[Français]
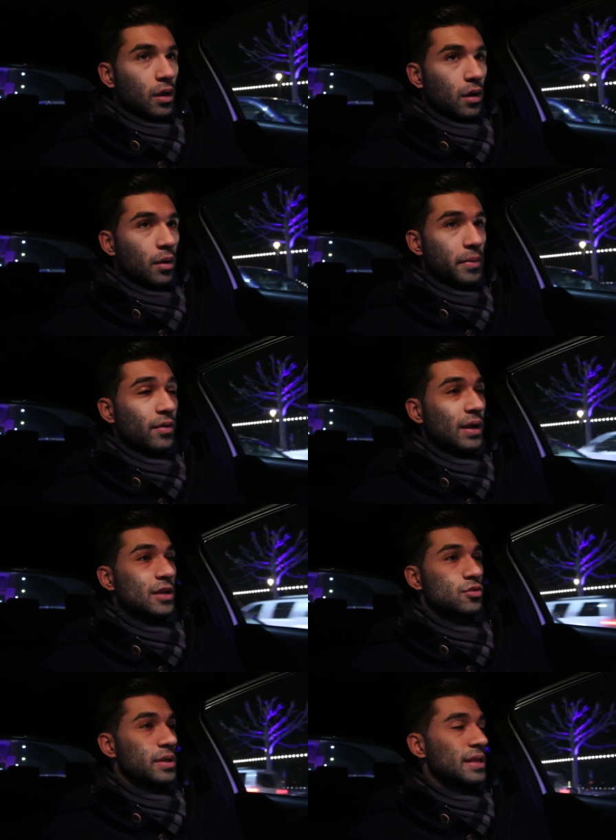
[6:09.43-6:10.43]
Euh, mais voilà,
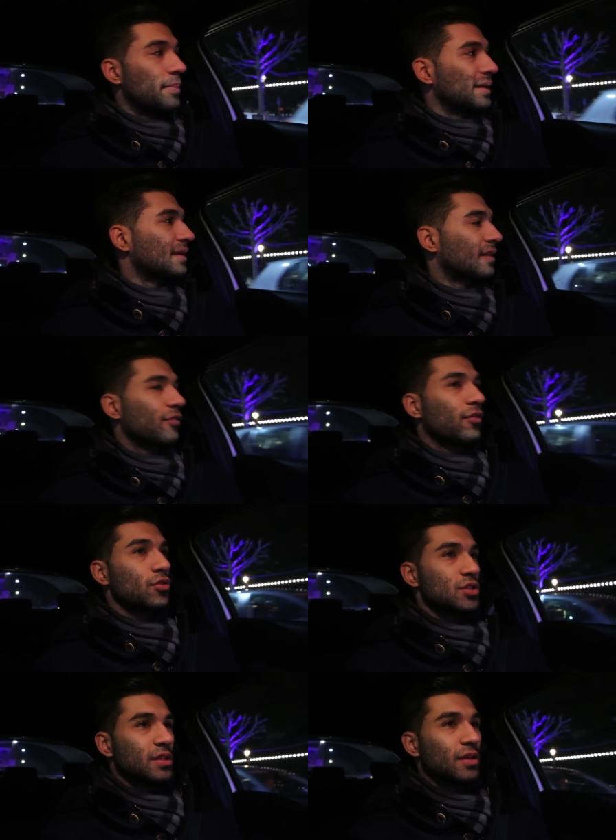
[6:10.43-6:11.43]
la journée n'est pas très très
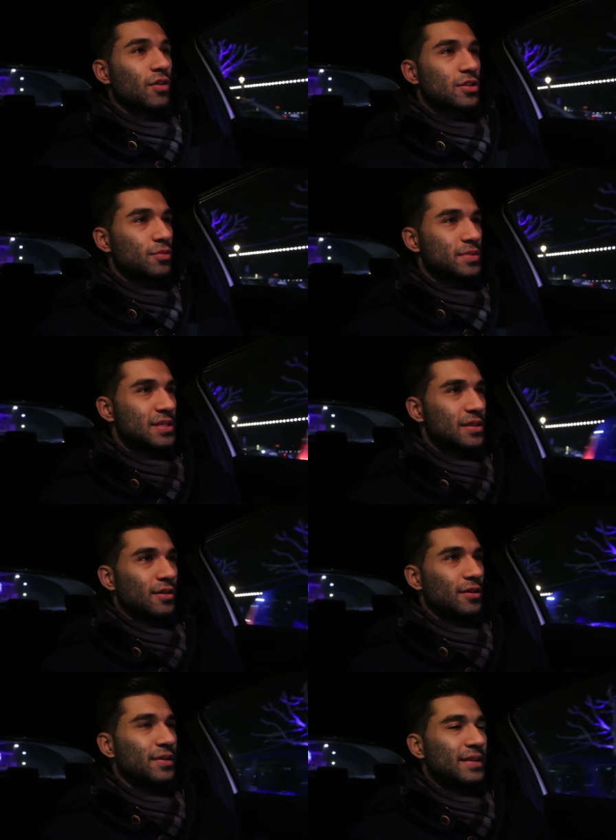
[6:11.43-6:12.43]
folle. J'ai été voir ce petit,
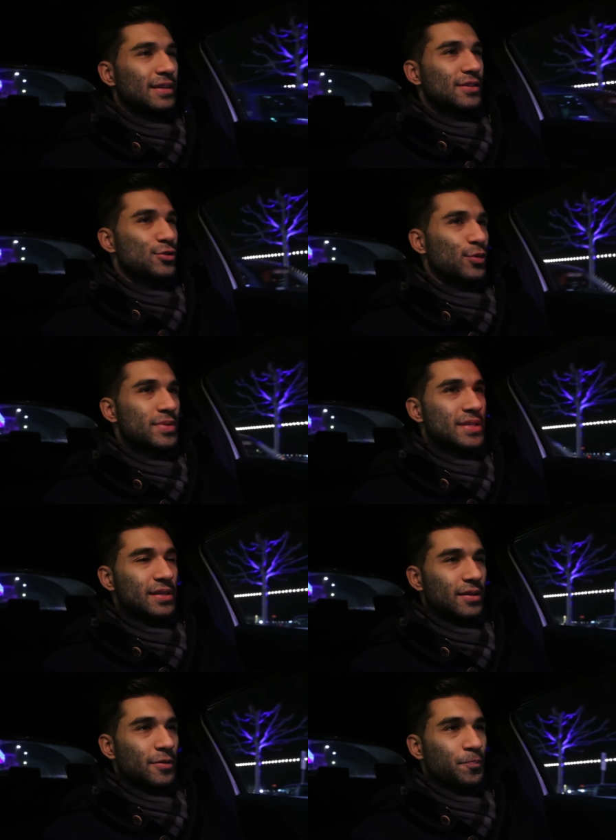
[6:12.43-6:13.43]
euh, ce
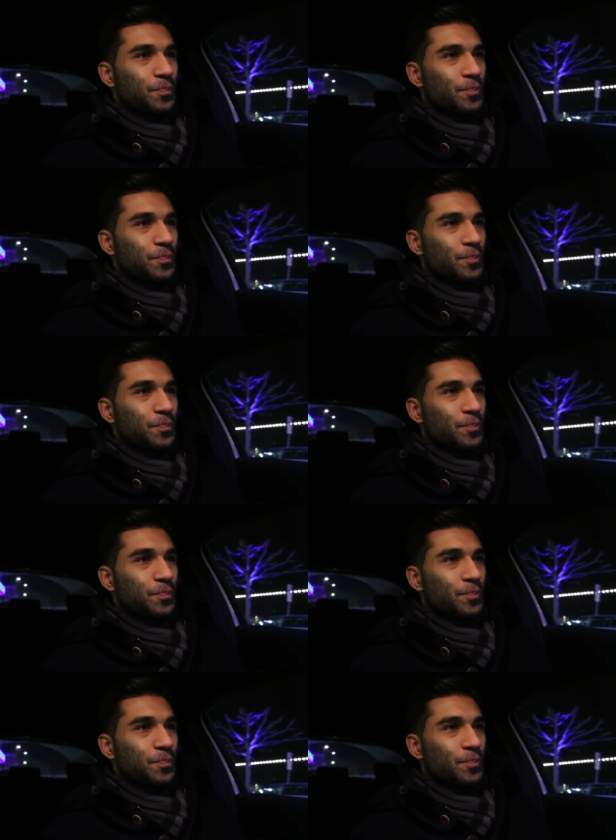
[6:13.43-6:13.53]
petit, euh,